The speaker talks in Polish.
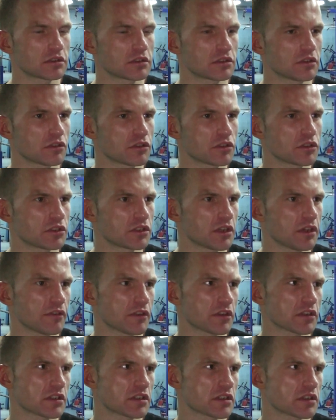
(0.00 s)
stoczyć
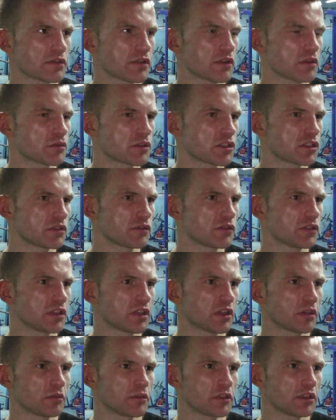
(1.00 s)
rewanż ze swoim
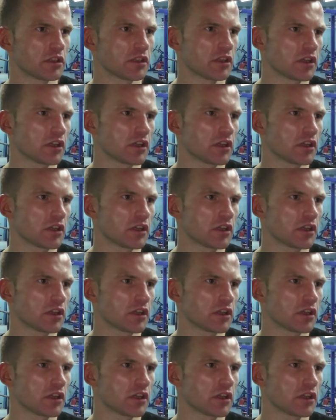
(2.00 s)
przeciwnikiem i e,